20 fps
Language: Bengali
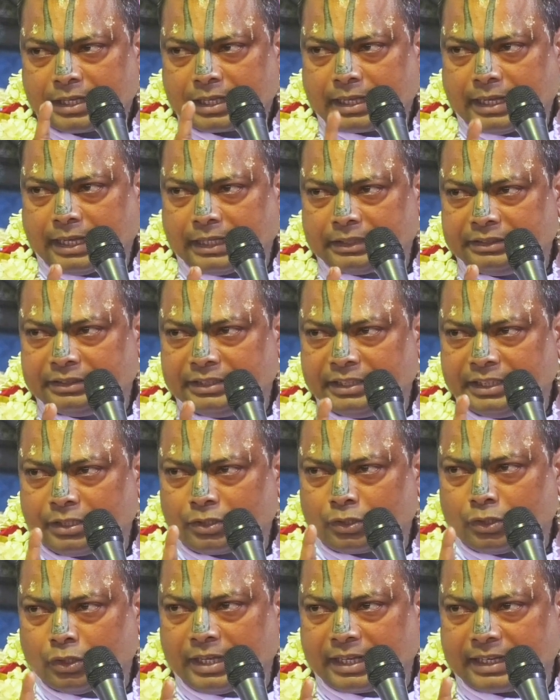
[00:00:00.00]
খাদ্যের
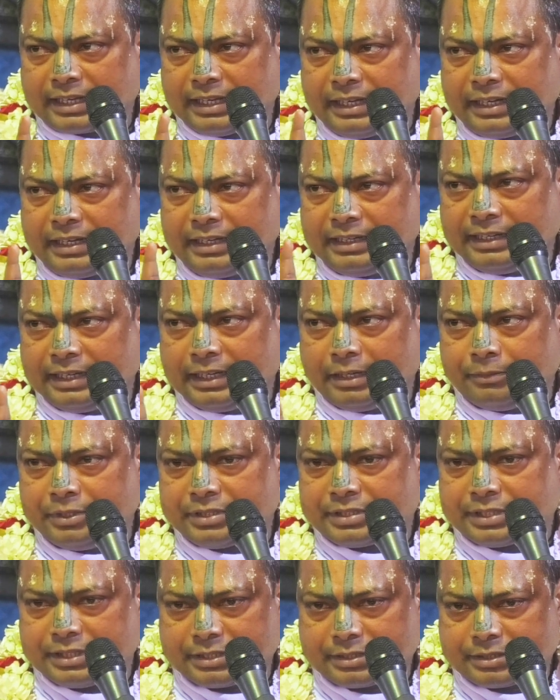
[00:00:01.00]
গোলাকার ডেলা
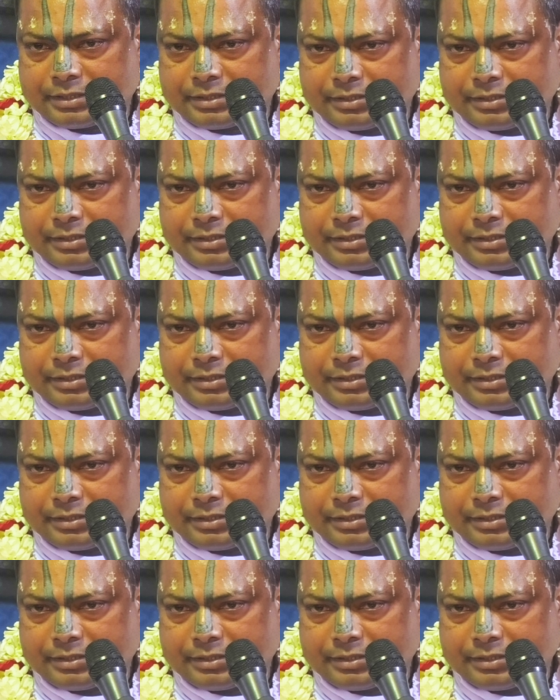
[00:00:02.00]
বিশেষ